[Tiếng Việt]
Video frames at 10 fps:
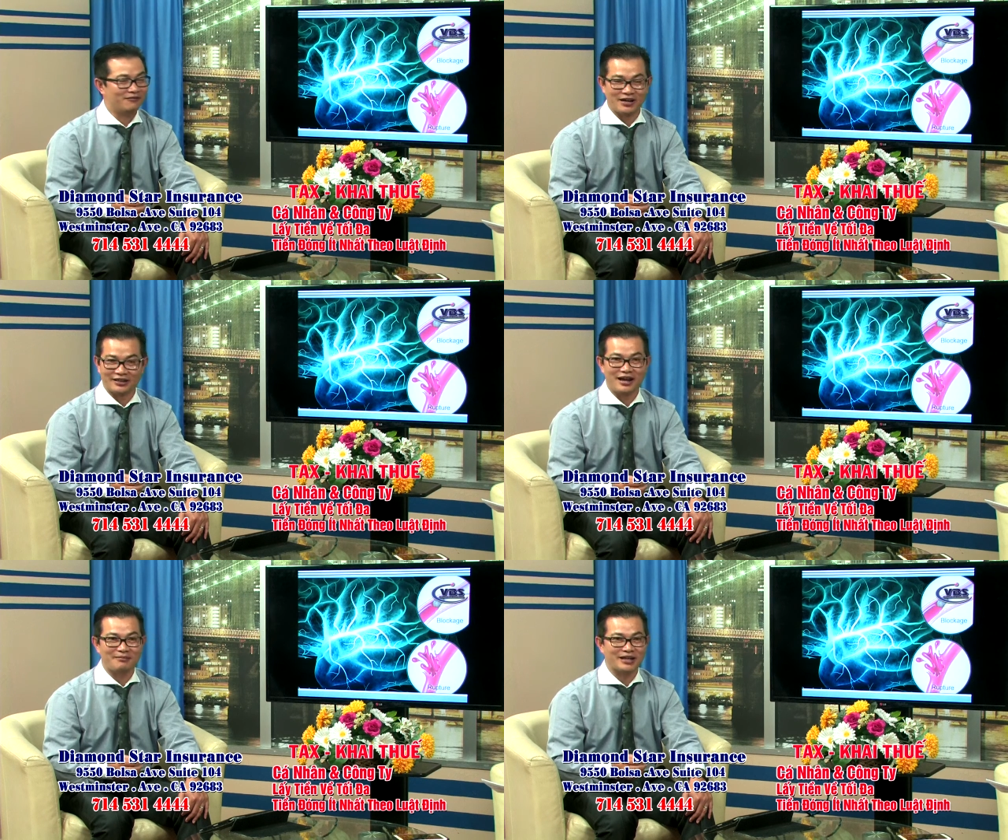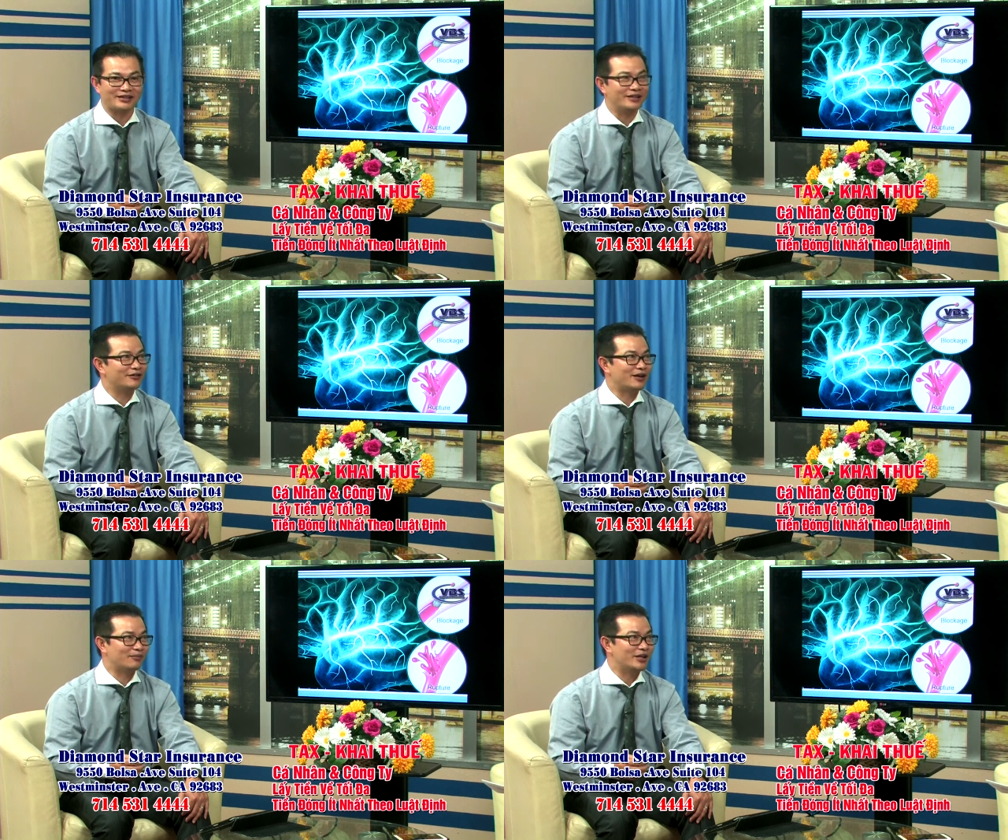uh, và các bác sĩ
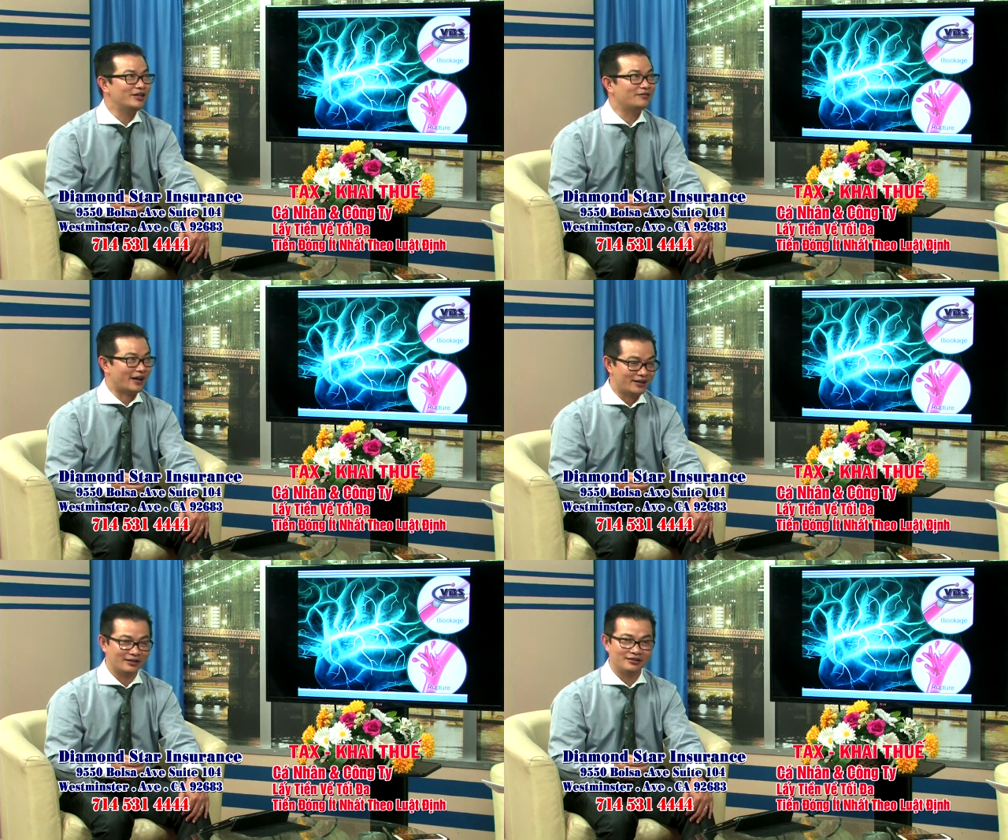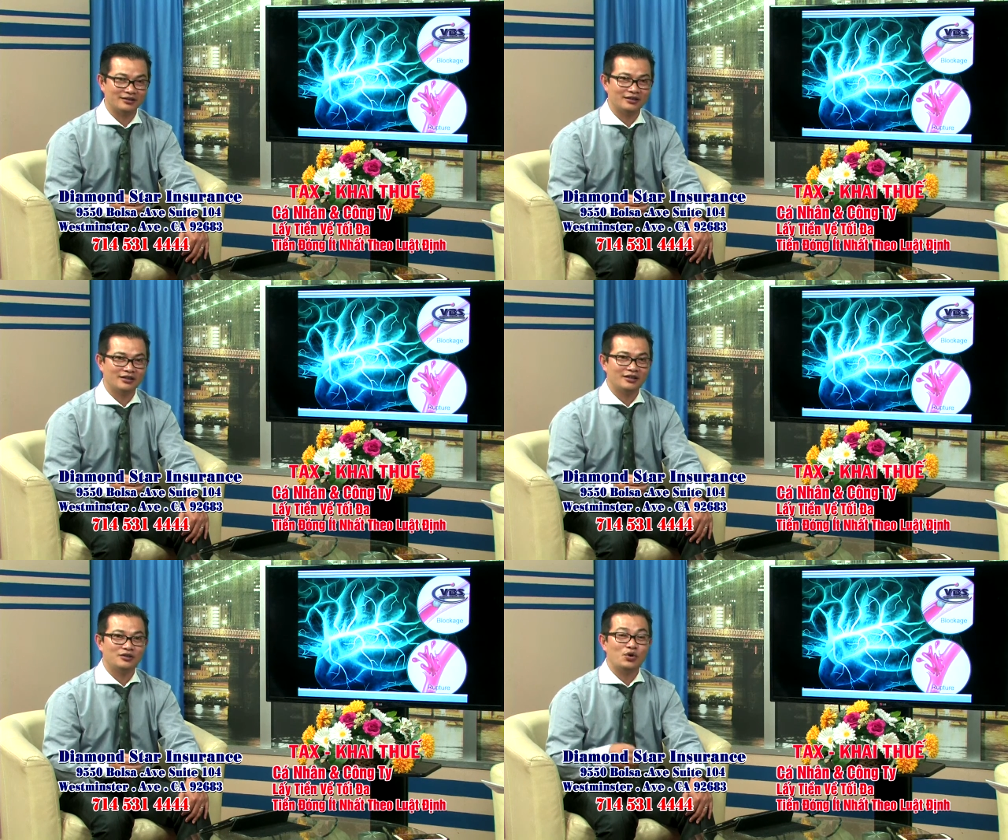đều đồng ý như vậy
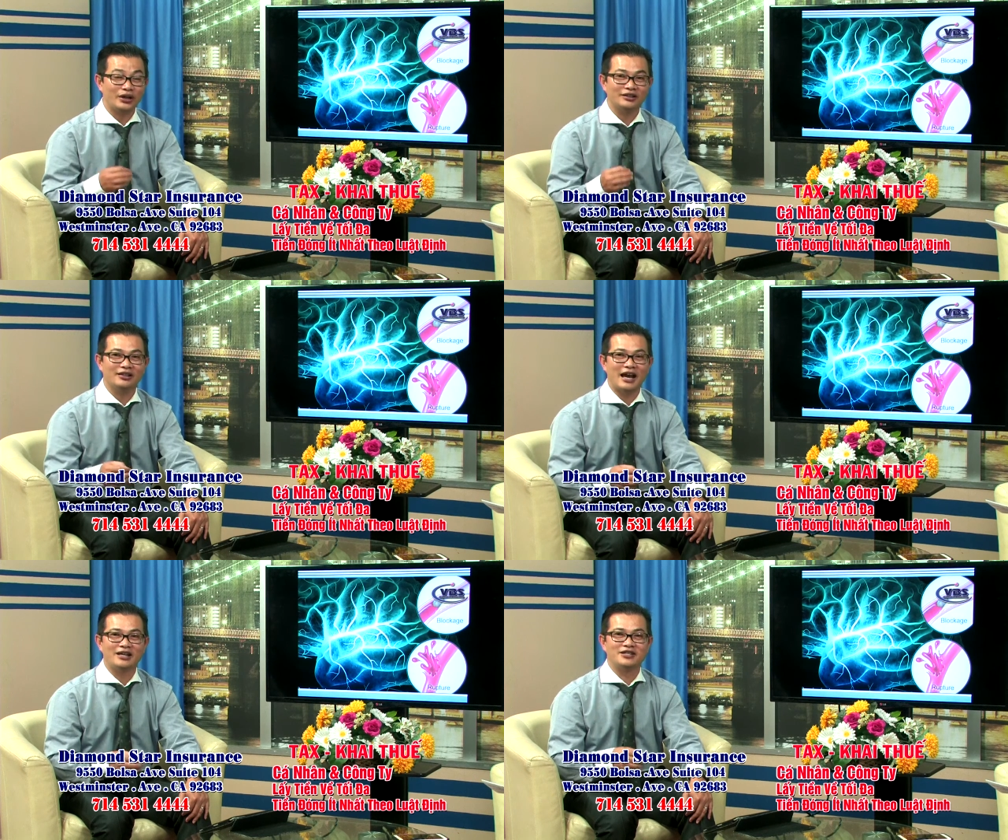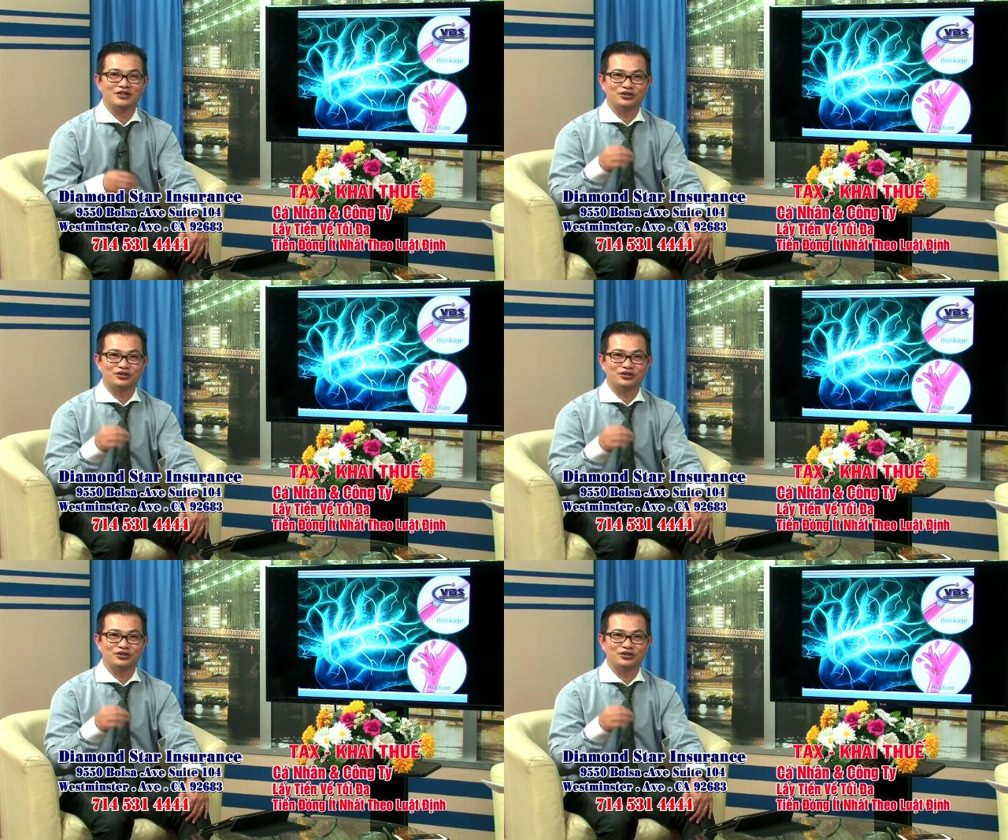nói tới đây thì